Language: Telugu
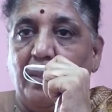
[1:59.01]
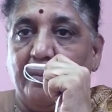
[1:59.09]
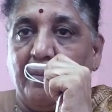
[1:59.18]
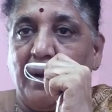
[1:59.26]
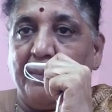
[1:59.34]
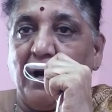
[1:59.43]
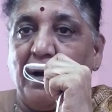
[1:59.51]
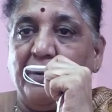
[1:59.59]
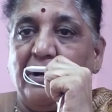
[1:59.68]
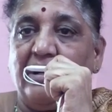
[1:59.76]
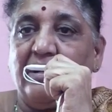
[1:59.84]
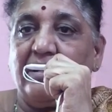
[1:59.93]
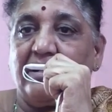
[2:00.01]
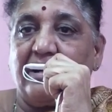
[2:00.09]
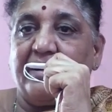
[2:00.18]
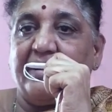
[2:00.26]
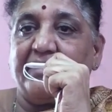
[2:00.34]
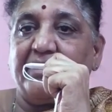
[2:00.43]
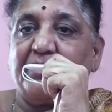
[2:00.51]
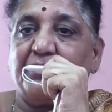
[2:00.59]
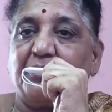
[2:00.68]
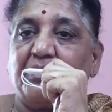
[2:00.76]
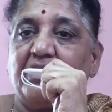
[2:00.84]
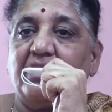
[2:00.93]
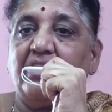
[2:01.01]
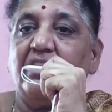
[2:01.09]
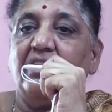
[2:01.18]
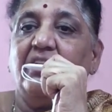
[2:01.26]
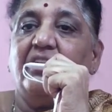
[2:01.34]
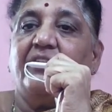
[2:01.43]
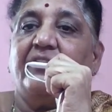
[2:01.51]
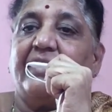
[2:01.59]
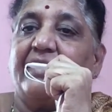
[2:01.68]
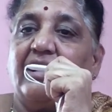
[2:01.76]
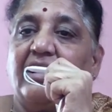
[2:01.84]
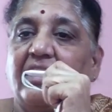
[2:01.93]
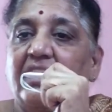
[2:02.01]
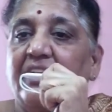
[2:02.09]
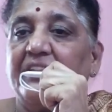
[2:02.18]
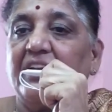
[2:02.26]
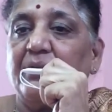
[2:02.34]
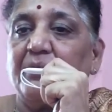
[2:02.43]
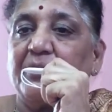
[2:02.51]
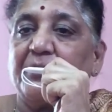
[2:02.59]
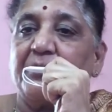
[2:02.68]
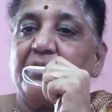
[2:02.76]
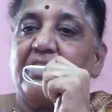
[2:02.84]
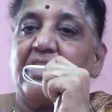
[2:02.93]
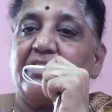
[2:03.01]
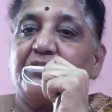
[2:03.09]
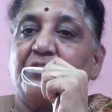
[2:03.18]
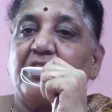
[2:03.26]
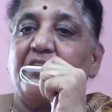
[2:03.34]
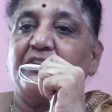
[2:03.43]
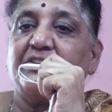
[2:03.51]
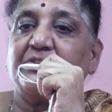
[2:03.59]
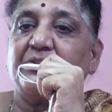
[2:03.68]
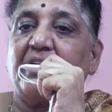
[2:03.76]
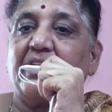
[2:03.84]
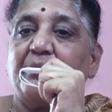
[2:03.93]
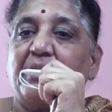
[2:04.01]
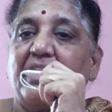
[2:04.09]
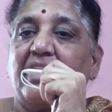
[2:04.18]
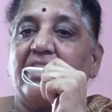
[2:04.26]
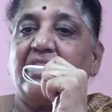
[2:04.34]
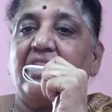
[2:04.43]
మా పాప కండక్టర్ తోటి వెనకాల కళ్ళద్దాలు పెట్టుకుని ఎర్రచొక్కా వేసుకున్నాను మా నాన్న